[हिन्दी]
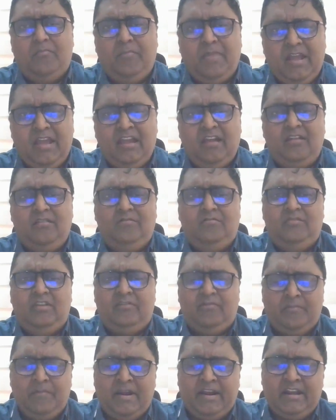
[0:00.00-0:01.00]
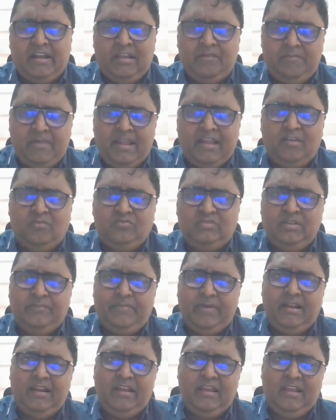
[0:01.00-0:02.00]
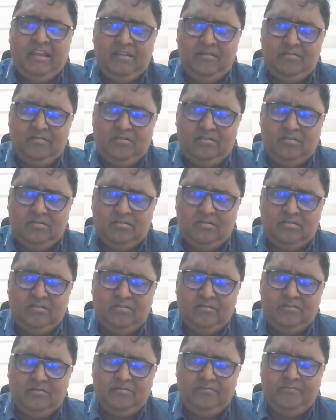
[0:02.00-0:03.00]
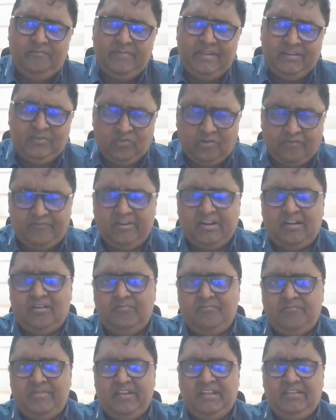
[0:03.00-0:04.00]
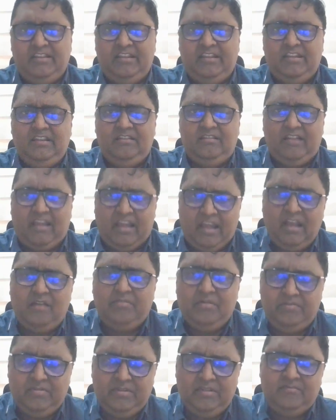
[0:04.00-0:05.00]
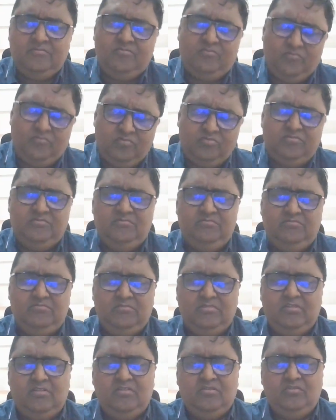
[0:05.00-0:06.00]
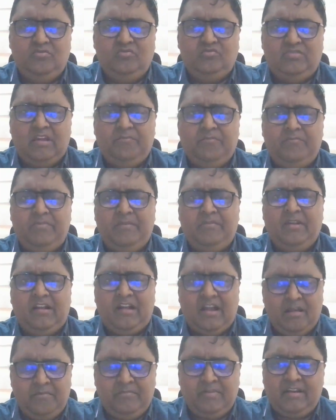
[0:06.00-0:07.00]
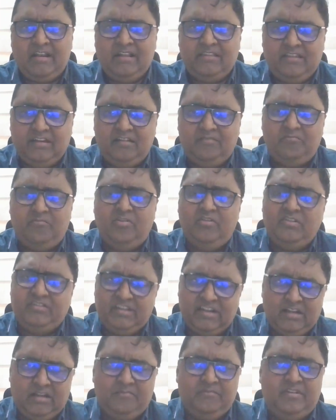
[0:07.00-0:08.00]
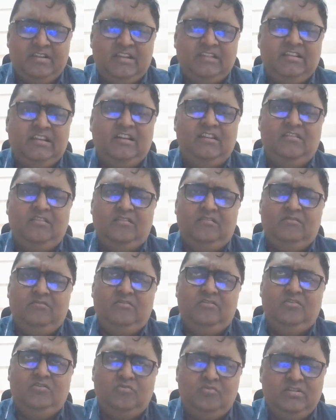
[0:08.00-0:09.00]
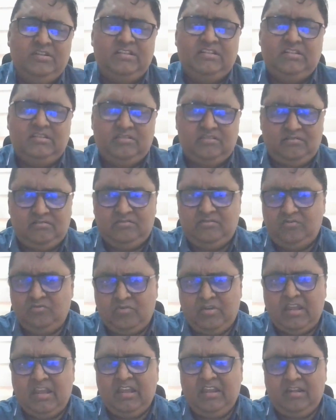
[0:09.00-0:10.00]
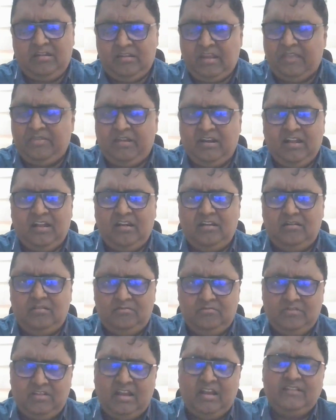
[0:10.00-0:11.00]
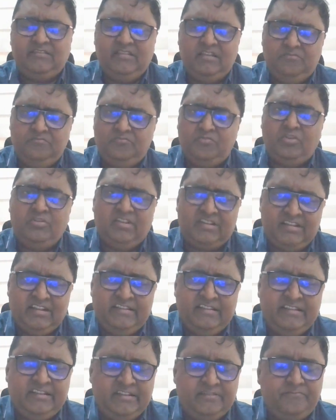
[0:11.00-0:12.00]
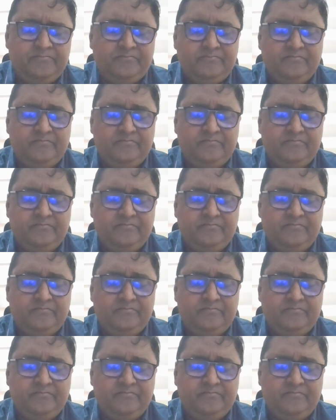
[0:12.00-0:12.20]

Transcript: मैं नेटवर्क मार्केटिंग में आया उससे पहले आ, मेरी सॉफ्टवेयर कंपनी थी है अभी भी वो आ, उस टाइम पे मैं काम कर रहा था बहुत अच्छा काम कर रहा था यूएस यूके कनाडा यहाँ से हम प्रोजेक्ट लेते थे